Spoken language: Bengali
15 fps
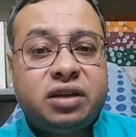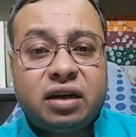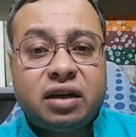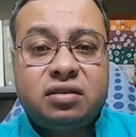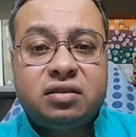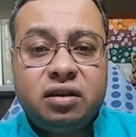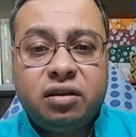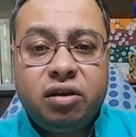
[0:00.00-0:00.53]

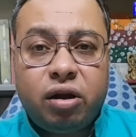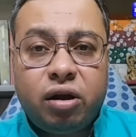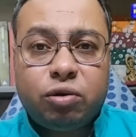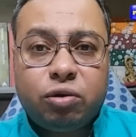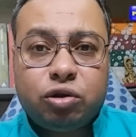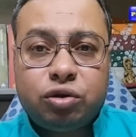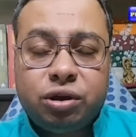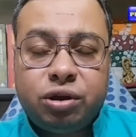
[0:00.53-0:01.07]
চার্জশিট
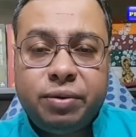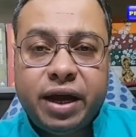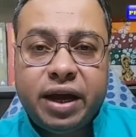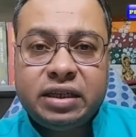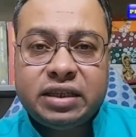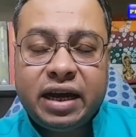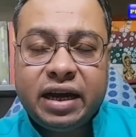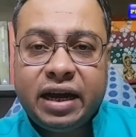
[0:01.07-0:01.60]
দেওয়ার মতো
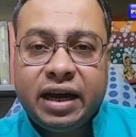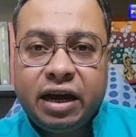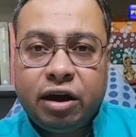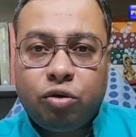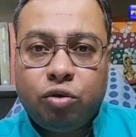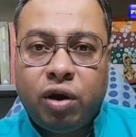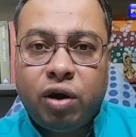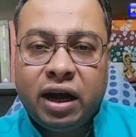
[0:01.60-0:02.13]
সিবিআই জায়গায়
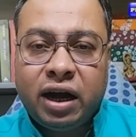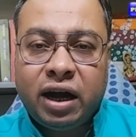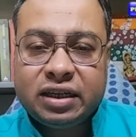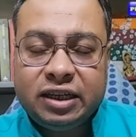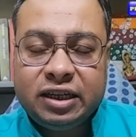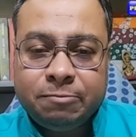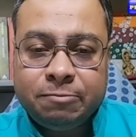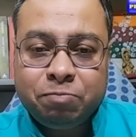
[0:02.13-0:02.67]
এখনো
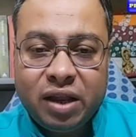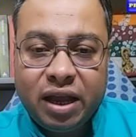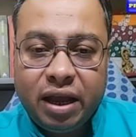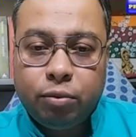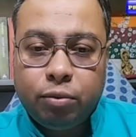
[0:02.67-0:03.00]
আসেনি